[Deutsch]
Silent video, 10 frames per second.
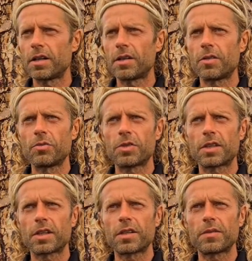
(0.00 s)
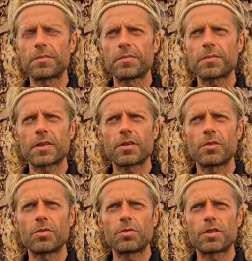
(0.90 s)
und, äh,
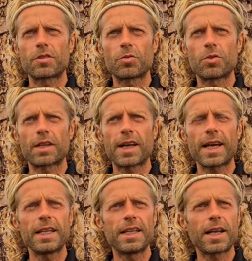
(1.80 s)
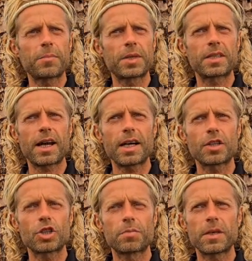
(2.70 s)
und so kleine lapidare
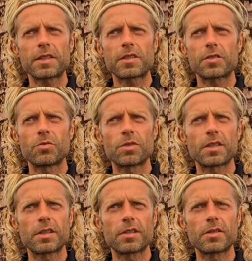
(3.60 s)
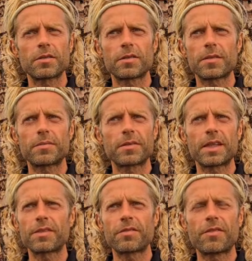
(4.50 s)
Schmerzen und äh, äh,
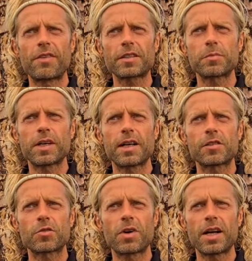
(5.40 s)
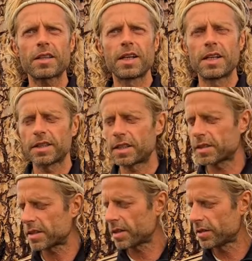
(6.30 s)
was man halt so hat,
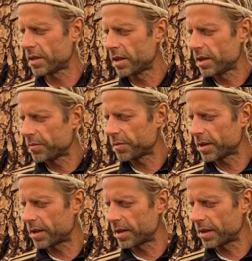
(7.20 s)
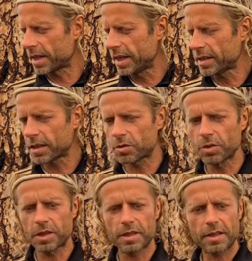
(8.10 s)
das äh, geht dadurch
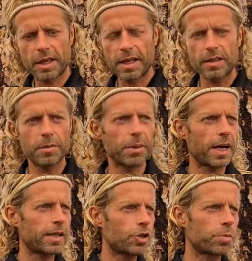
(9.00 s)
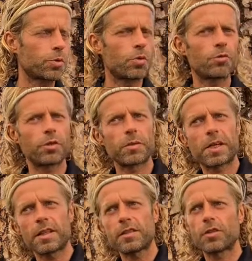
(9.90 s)
diese ganze Beanspruchung von dem
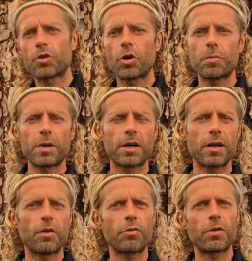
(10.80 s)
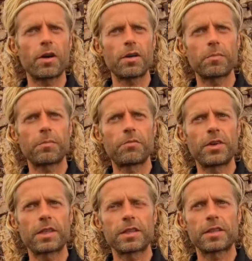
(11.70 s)
ganzen Körper auf, äh,
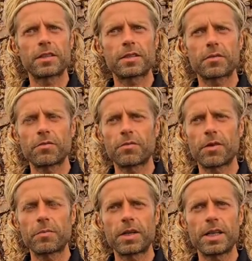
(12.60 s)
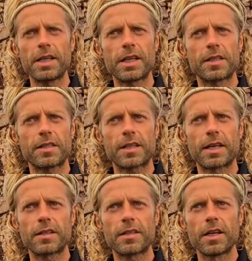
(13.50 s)
während des, wenn man inline
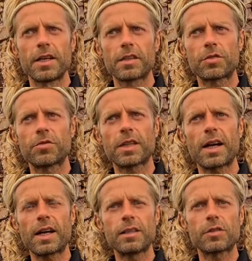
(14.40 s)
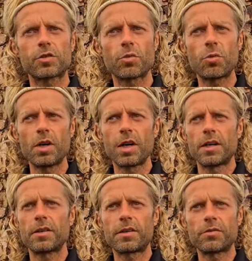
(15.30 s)
skatet, das wird da alles so
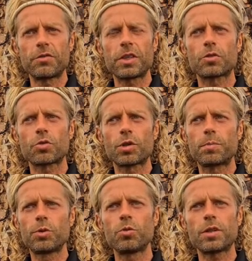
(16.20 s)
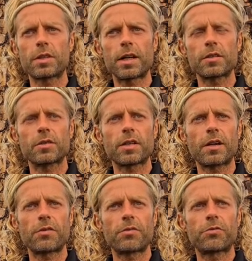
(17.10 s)
äh, wieder durchblutet. Also
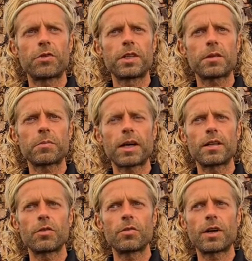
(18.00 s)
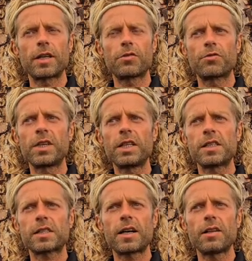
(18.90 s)
da verliert man ein, eine
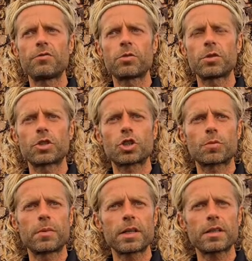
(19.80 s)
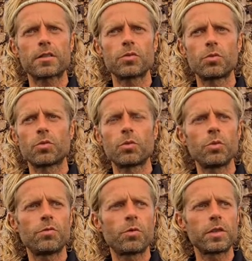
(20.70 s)
Vielzahl von Schmerzen und
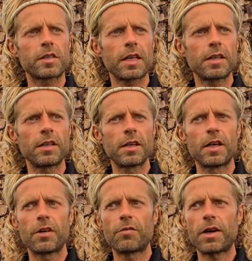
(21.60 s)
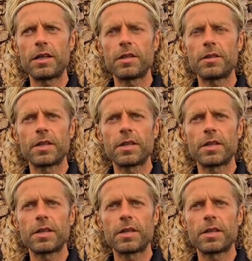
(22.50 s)
Unwohlsein, weil